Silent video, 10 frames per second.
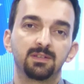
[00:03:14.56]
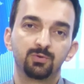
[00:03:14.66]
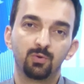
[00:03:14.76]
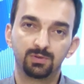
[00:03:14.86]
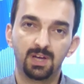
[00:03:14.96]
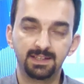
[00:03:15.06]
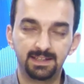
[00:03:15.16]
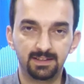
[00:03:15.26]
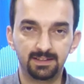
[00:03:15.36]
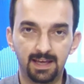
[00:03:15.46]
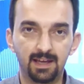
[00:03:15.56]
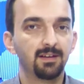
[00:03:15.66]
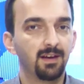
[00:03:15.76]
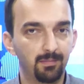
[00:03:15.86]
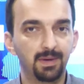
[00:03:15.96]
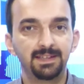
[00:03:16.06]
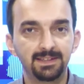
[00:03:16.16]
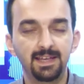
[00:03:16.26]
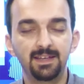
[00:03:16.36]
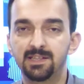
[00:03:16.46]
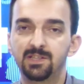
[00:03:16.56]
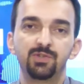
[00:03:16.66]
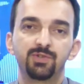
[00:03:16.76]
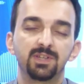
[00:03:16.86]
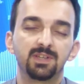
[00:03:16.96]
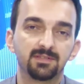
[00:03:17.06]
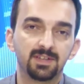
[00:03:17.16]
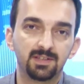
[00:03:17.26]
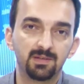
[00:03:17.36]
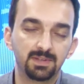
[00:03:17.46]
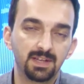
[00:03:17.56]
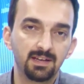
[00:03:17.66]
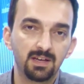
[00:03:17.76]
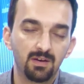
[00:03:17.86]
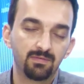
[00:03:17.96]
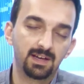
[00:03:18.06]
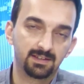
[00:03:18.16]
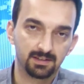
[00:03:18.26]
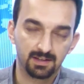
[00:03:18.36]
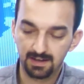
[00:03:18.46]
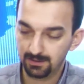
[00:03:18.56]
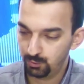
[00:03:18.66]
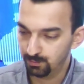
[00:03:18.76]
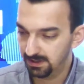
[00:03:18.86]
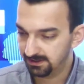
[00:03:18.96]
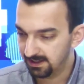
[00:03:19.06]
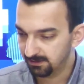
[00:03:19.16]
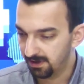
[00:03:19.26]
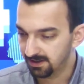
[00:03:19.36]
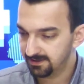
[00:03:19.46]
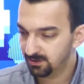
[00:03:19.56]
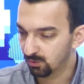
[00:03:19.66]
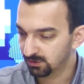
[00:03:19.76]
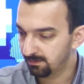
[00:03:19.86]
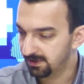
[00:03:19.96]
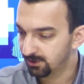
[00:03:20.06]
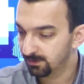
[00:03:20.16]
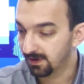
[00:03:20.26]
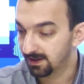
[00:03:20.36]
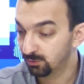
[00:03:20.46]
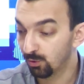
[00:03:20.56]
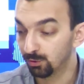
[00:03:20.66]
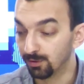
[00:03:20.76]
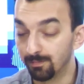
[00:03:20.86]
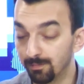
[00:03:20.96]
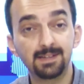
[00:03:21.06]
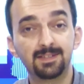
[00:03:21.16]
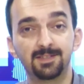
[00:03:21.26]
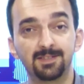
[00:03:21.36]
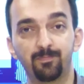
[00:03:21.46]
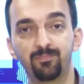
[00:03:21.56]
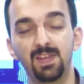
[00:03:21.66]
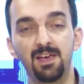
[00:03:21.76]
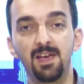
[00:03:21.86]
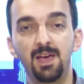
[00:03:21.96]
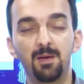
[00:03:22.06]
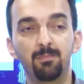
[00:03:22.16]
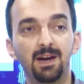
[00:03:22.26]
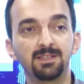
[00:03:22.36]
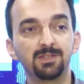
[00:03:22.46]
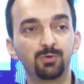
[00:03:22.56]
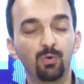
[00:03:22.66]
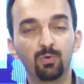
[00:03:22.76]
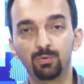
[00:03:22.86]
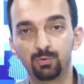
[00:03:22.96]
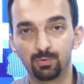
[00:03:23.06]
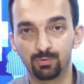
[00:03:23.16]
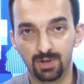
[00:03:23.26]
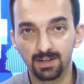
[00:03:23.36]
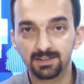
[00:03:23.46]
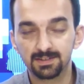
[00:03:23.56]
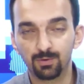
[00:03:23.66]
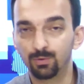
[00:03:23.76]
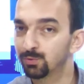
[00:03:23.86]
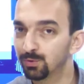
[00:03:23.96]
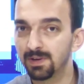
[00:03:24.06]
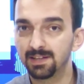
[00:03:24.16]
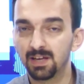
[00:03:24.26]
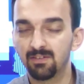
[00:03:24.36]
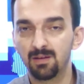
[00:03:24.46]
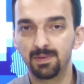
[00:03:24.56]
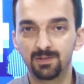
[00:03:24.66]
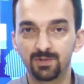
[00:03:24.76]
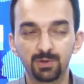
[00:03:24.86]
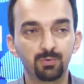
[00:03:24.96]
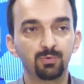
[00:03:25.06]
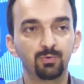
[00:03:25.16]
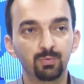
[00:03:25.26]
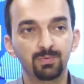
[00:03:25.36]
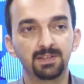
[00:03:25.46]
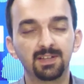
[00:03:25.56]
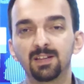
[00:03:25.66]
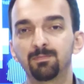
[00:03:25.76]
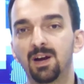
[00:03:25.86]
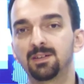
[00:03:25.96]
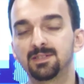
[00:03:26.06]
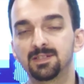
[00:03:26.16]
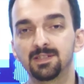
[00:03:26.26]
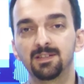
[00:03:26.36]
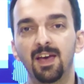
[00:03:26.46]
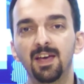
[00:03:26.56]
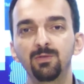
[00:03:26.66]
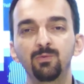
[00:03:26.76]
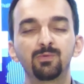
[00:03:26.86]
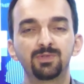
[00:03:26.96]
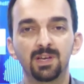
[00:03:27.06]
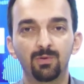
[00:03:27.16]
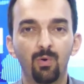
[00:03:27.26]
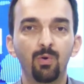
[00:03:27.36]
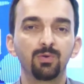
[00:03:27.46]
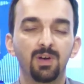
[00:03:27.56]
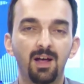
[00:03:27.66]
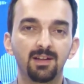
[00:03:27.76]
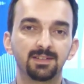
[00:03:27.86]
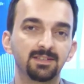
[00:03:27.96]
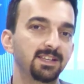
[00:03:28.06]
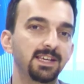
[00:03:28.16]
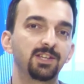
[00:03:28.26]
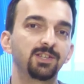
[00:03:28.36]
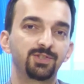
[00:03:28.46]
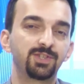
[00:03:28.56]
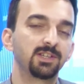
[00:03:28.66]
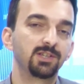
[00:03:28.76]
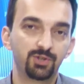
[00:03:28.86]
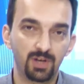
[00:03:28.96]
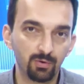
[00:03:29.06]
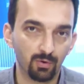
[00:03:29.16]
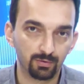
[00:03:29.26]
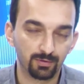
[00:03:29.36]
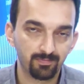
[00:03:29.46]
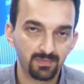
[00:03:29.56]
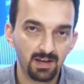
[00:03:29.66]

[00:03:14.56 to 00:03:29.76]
çok daha geride. Ama yine ikinci rakibine fark atarak Cumhuriyet Halk Partisi orada birinci parti oldu. Mersin. Mersin çok konuşulacak. Konuşulmaya devam edecek çünkü Cumhuriyet Halk Partisi'nin en yüksek oy aldığı ikinci şehir oldu.